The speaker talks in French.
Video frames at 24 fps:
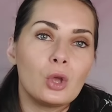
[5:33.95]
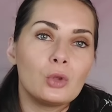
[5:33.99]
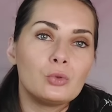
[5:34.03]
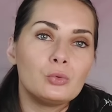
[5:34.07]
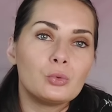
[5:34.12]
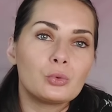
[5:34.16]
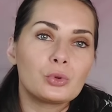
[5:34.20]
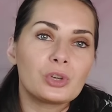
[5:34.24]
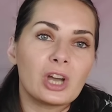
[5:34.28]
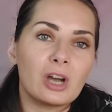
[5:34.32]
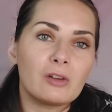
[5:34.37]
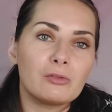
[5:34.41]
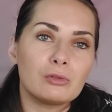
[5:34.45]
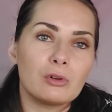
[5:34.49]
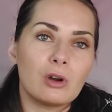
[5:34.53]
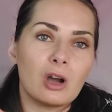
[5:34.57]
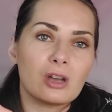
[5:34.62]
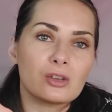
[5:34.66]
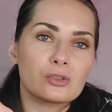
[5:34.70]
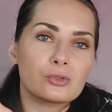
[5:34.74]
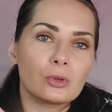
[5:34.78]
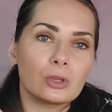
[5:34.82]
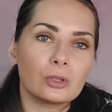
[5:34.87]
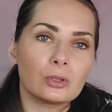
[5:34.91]
Donc à
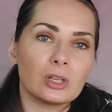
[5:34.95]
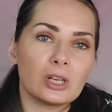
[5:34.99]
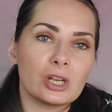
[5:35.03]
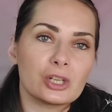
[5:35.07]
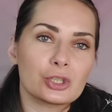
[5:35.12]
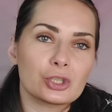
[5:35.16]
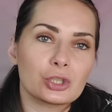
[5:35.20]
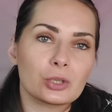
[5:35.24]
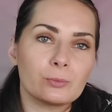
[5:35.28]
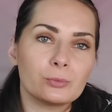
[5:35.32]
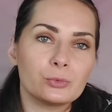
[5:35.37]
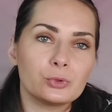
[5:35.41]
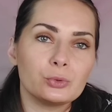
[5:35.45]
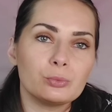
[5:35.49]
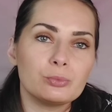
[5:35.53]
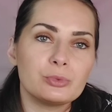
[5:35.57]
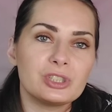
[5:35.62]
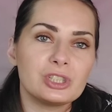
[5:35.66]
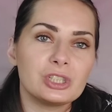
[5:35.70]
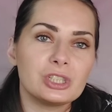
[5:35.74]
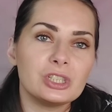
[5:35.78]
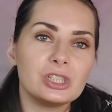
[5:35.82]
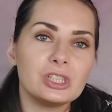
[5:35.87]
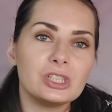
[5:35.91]
voir, soit dans la chambre du
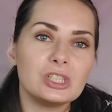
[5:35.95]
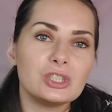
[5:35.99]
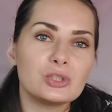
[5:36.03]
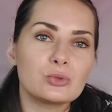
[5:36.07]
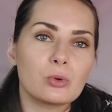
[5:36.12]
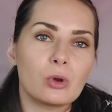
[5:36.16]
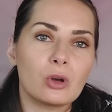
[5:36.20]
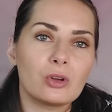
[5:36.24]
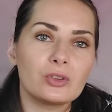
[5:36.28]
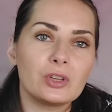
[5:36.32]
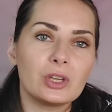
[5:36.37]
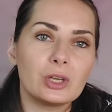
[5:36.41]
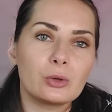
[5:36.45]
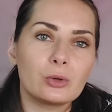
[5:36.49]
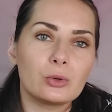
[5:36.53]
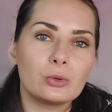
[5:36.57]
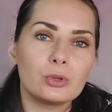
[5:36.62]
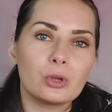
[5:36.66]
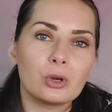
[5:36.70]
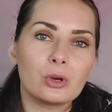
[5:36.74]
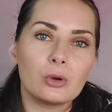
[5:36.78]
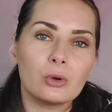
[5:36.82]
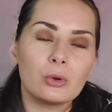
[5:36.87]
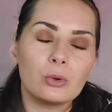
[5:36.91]
petit, soit en déco
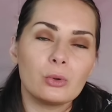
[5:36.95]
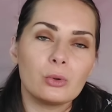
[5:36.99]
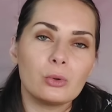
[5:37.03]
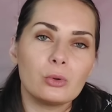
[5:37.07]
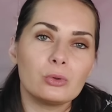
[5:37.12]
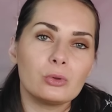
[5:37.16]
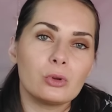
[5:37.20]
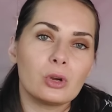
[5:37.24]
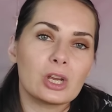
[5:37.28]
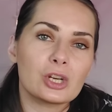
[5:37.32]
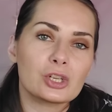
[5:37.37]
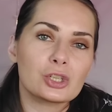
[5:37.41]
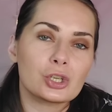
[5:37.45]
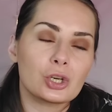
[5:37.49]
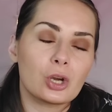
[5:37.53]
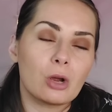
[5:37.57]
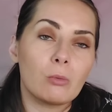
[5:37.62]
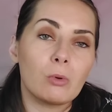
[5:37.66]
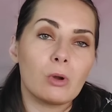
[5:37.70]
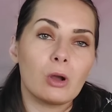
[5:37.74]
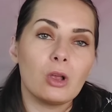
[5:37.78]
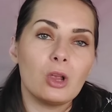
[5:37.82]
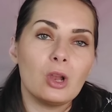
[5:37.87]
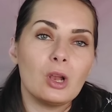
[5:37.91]
dans, le, dans la
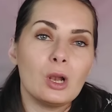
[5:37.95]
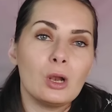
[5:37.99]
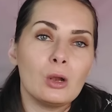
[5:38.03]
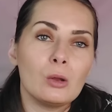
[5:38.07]
chambre.